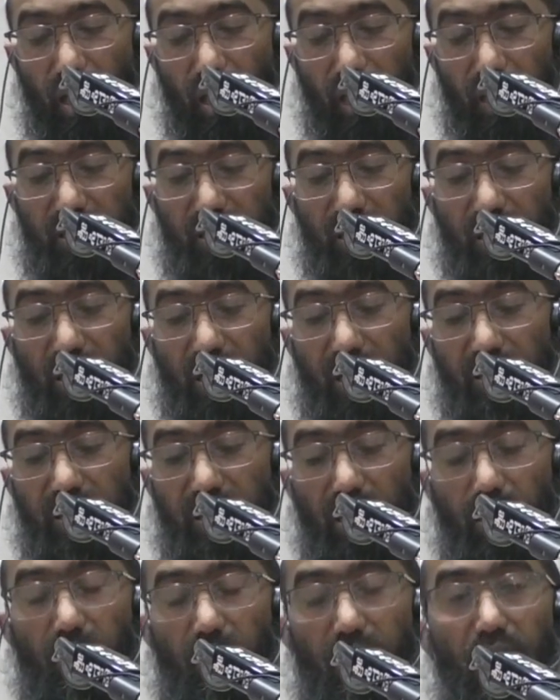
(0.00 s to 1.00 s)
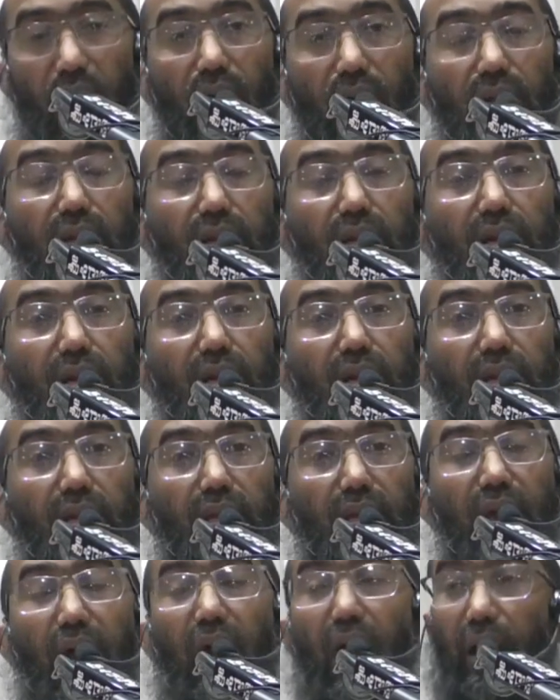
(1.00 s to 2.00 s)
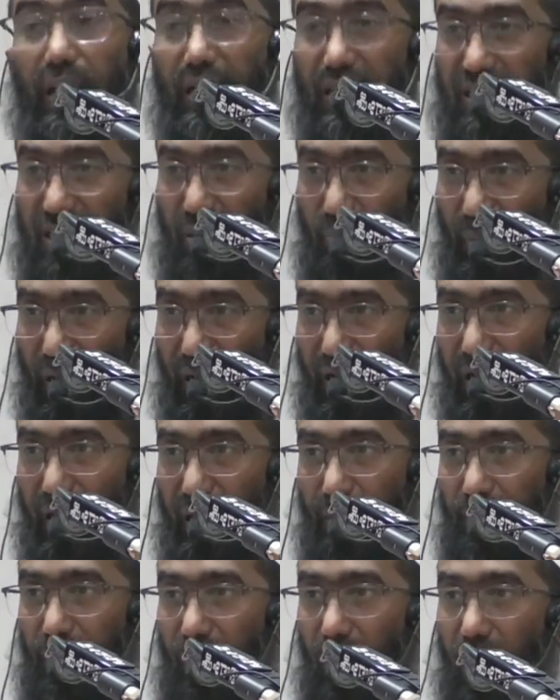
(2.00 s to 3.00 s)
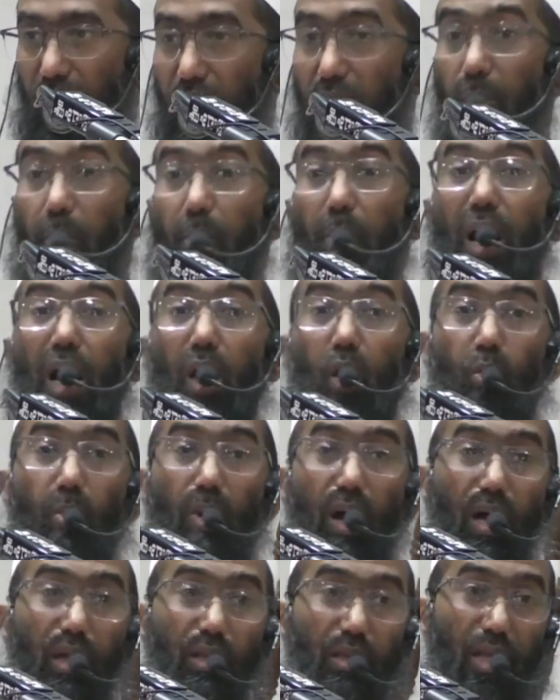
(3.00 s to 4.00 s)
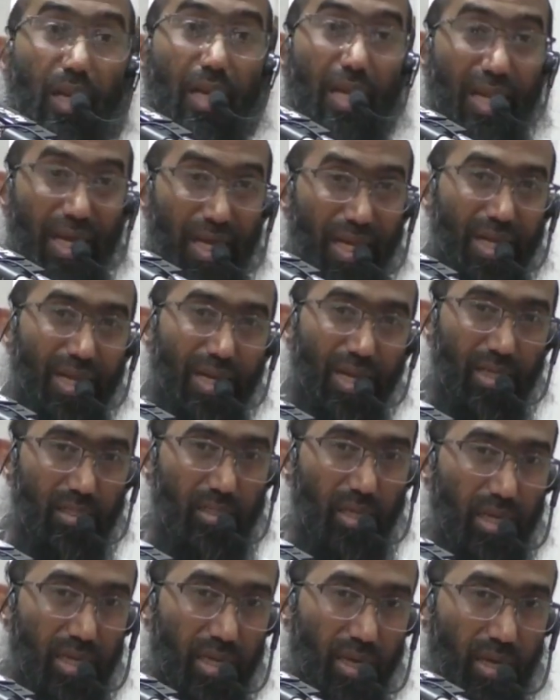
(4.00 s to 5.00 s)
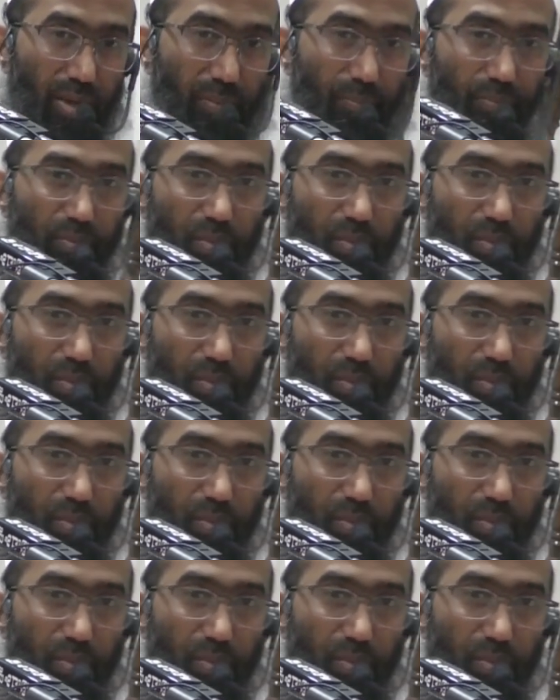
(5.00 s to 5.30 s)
इसी तरह से रमज़ान के आने से पहले मालूम ले लेना चाहिए